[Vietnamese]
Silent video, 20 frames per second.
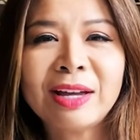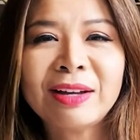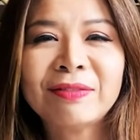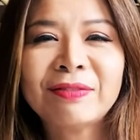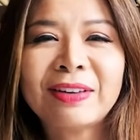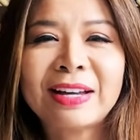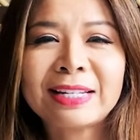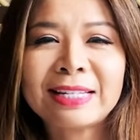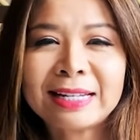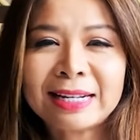
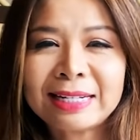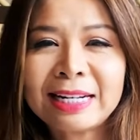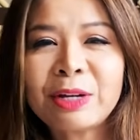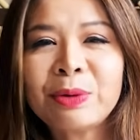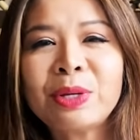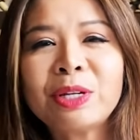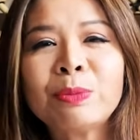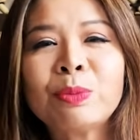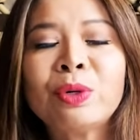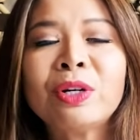và sẵn đây
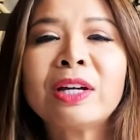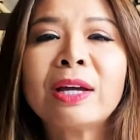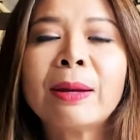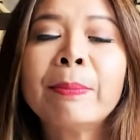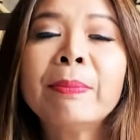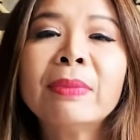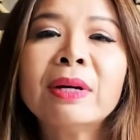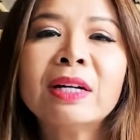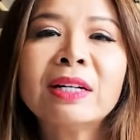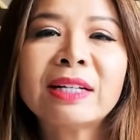Uyên muốn
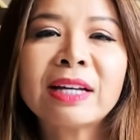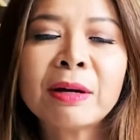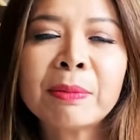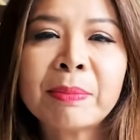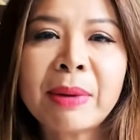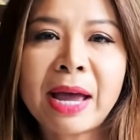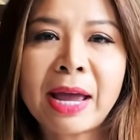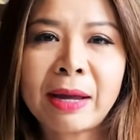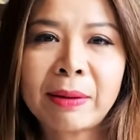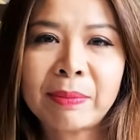cảm ơn các
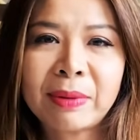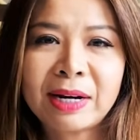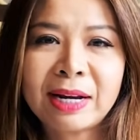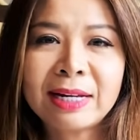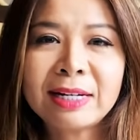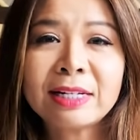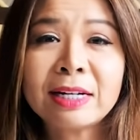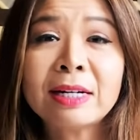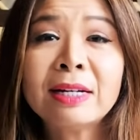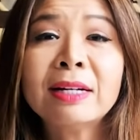bạn mà đã
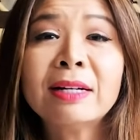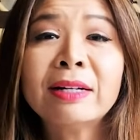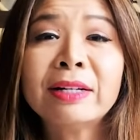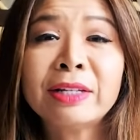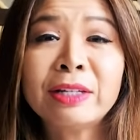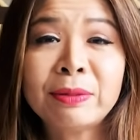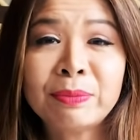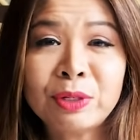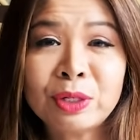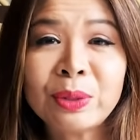trả lời
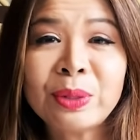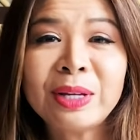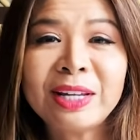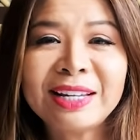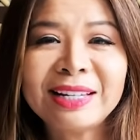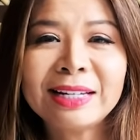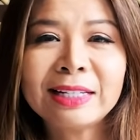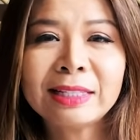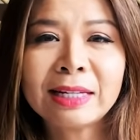dùm cho Uyên á,